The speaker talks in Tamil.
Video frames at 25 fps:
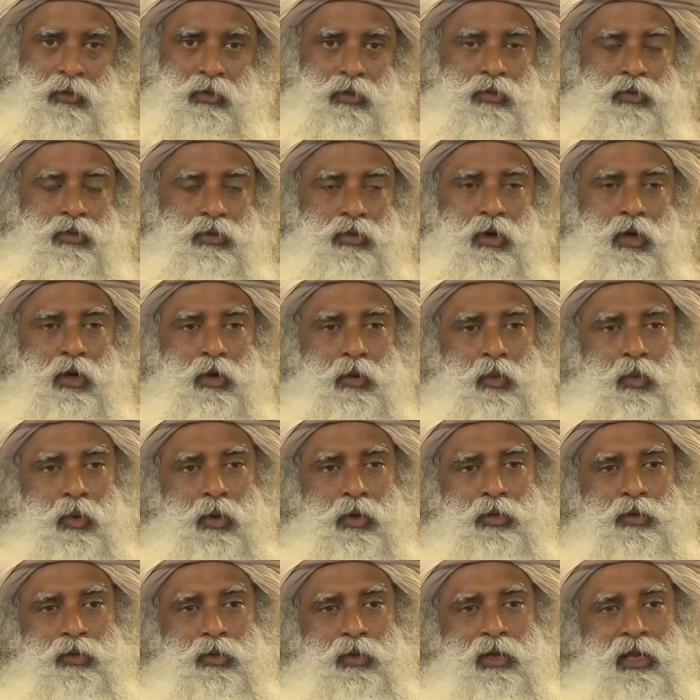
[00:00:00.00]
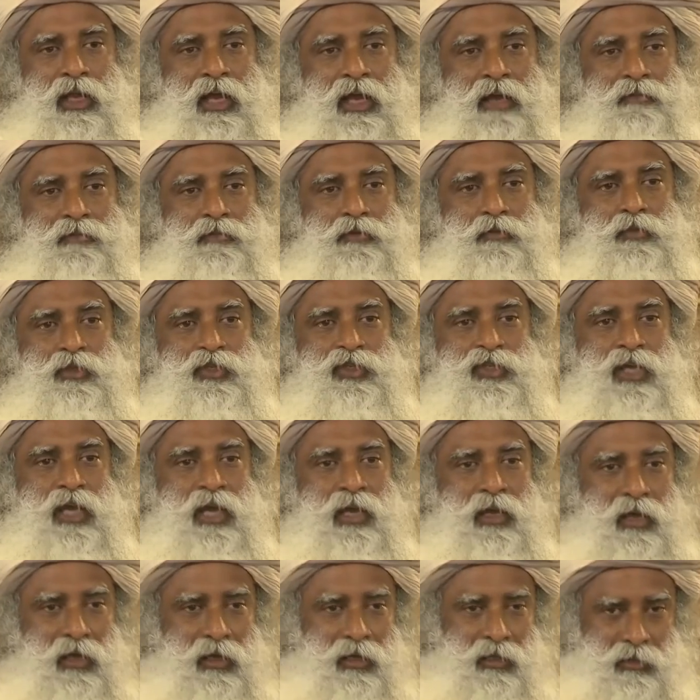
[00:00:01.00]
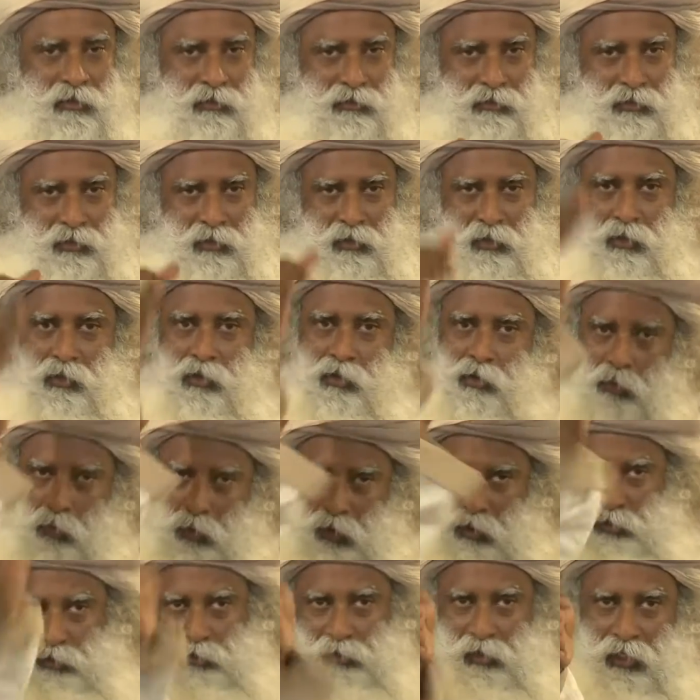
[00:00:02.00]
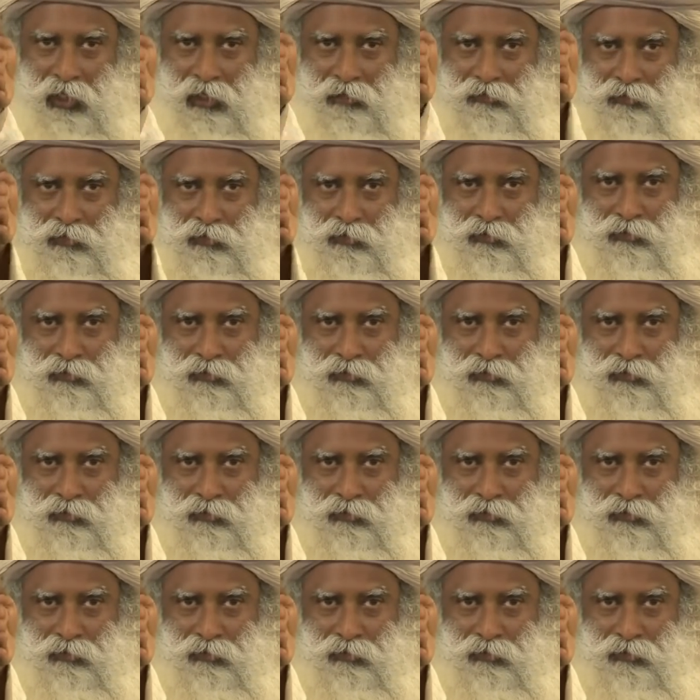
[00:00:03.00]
உங்க வாழ்க்கை மாறி மாறி சுழற்சியா நடக்கிறத நீங்க விரும்பல